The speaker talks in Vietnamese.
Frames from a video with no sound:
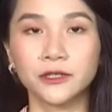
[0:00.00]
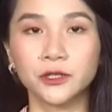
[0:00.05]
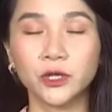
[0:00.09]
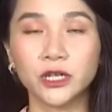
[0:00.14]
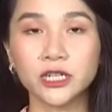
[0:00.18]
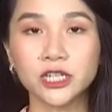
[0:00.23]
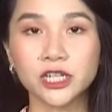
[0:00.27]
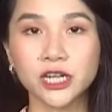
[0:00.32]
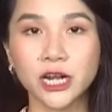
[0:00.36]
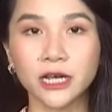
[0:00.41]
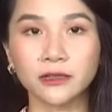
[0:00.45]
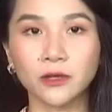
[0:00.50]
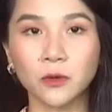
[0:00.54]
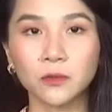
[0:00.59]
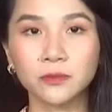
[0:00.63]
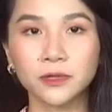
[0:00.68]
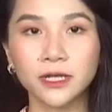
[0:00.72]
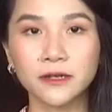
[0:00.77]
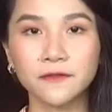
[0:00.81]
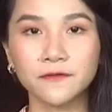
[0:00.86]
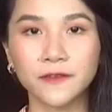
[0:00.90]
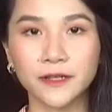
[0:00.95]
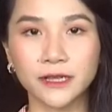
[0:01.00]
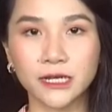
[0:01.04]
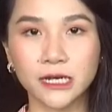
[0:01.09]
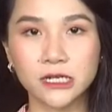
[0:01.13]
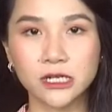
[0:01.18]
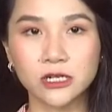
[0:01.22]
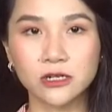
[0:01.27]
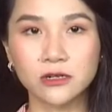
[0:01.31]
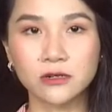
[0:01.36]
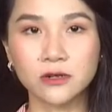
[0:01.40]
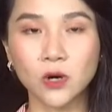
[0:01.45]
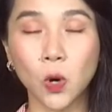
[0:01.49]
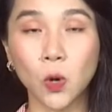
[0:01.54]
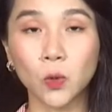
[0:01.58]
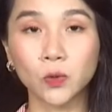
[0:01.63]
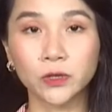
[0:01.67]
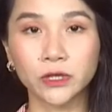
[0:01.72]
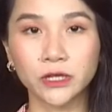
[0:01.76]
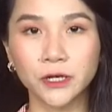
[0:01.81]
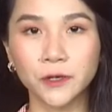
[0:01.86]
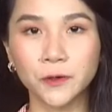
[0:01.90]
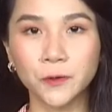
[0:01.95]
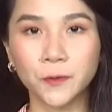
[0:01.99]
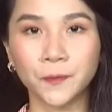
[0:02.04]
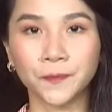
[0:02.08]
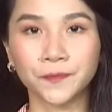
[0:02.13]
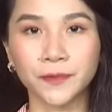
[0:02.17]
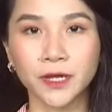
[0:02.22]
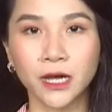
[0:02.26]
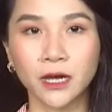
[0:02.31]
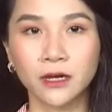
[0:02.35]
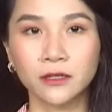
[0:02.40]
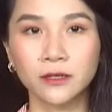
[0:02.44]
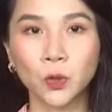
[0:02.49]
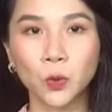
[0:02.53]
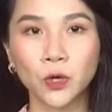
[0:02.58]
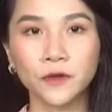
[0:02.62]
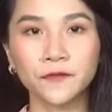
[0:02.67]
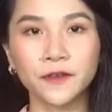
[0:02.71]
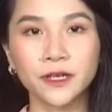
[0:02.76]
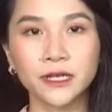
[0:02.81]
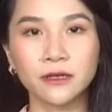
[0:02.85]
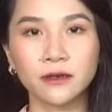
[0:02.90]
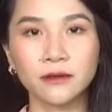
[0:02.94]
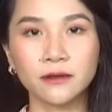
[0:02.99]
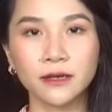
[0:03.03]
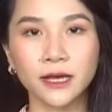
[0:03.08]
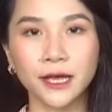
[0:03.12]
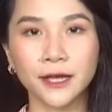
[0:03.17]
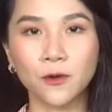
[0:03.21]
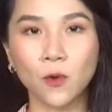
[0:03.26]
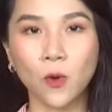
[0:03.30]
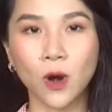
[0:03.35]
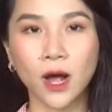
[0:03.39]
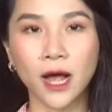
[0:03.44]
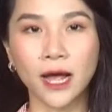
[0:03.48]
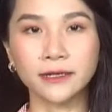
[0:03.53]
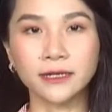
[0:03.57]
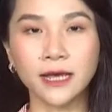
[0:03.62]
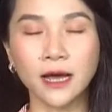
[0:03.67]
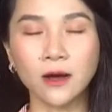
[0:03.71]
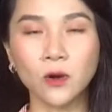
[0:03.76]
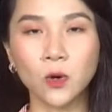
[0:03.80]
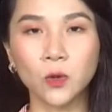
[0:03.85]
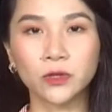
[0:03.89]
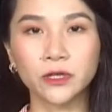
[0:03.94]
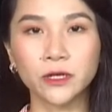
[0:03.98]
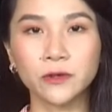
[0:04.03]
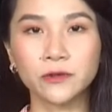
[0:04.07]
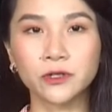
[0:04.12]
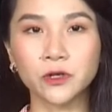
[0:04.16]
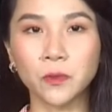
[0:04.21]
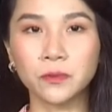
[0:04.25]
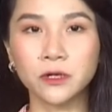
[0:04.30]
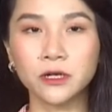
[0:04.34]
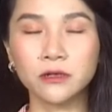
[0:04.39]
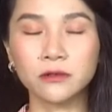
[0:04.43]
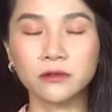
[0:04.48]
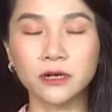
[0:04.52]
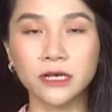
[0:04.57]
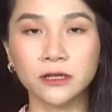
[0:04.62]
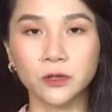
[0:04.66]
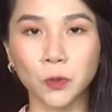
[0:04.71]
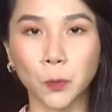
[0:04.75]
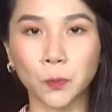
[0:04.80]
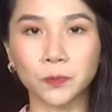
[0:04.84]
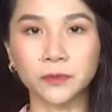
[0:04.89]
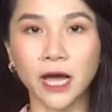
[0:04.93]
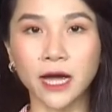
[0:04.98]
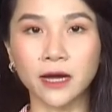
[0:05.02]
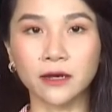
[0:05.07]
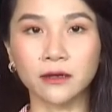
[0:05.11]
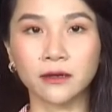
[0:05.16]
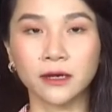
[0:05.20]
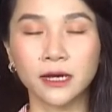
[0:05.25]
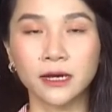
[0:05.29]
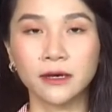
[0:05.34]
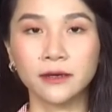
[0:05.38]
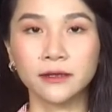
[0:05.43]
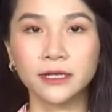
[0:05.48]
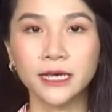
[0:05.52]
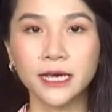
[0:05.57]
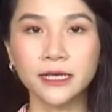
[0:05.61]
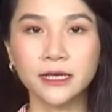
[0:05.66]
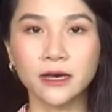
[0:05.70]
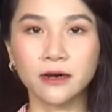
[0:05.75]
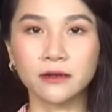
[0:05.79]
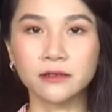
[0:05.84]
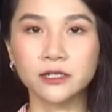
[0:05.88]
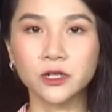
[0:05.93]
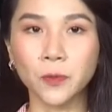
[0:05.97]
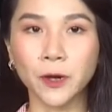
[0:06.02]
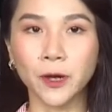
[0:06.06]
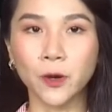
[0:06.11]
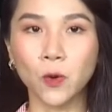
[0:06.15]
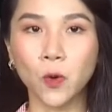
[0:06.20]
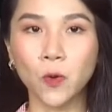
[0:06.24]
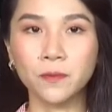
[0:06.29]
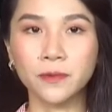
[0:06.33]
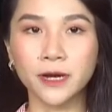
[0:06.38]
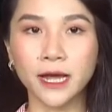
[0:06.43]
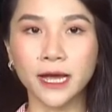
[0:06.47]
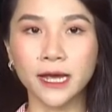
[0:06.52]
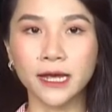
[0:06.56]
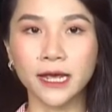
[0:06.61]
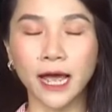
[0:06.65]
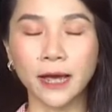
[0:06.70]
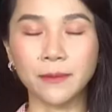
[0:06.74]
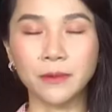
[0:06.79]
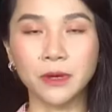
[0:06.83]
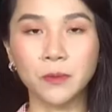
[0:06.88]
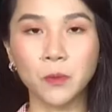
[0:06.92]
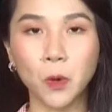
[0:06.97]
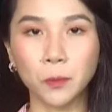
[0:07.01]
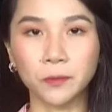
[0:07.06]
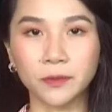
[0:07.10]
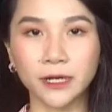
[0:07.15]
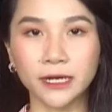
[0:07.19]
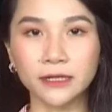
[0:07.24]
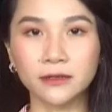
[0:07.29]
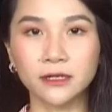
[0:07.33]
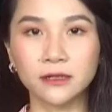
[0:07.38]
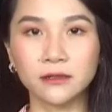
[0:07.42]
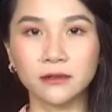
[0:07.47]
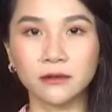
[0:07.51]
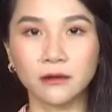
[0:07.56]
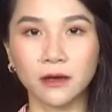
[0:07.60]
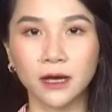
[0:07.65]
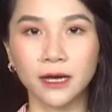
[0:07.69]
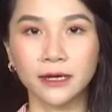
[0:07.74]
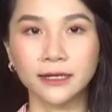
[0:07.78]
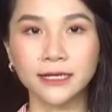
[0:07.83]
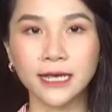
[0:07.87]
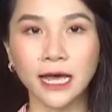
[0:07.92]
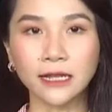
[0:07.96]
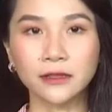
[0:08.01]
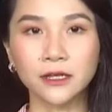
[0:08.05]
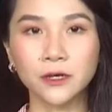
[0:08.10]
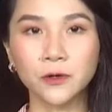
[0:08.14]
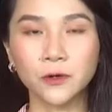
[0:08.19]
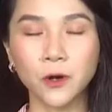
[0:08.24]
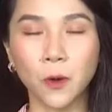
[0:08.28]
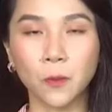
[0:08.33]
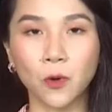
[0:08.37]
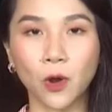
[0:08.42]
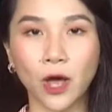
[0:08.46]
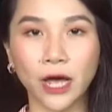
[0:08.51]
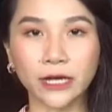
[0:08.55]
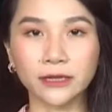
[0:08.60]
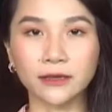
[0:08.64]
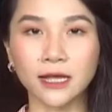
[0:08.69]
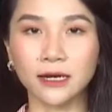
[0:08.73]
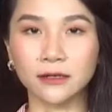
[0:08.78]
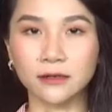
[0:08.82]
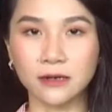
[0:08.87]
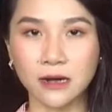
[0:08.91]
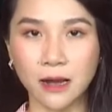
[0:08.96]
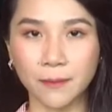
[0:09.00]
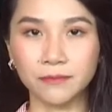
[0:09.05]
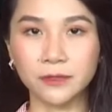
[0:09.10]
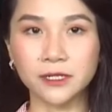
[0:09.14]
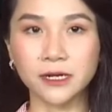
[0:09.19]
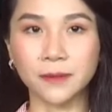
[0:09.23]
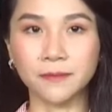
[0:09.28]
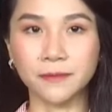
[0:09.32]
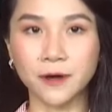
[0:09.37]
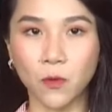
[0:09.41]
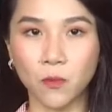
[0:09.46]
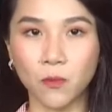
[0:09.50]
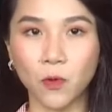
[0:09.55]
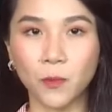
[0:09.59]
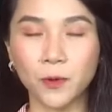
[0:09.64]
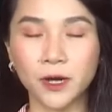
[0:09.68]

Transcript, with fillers: Chuyển sang thông tin về thị trường hồ tiêu. Thưa quý vị, những ngày qua, giá hồ tiêu trong nước liên tục tăng. Ghi nhận trong ngày hôm nay 21 tháng 4, giá tiêu đồng loạt tăng 500 đồng